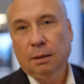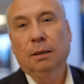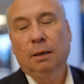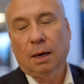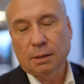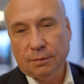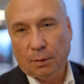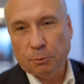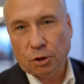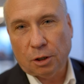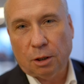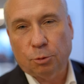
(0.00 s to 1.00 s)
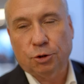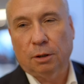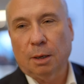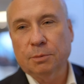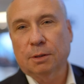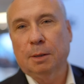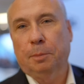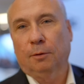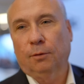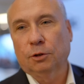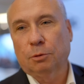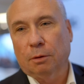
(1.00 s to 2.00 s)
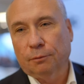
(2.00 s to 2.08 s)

Nazywam się Janusz Adamski, prowadziłem